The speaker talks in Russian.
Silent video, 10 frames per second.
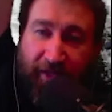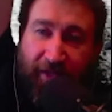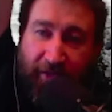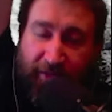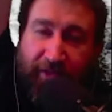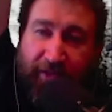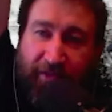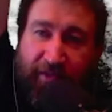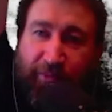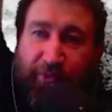интересное
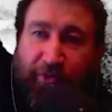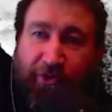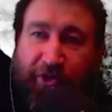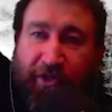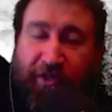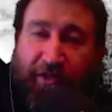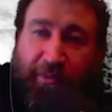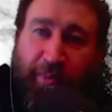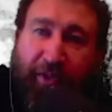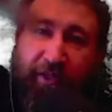будет ощущение,
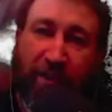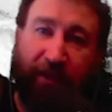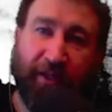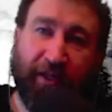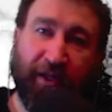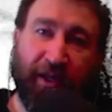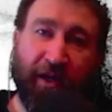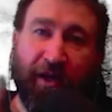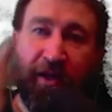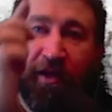наполнение.
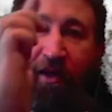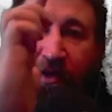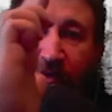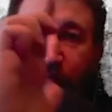Вот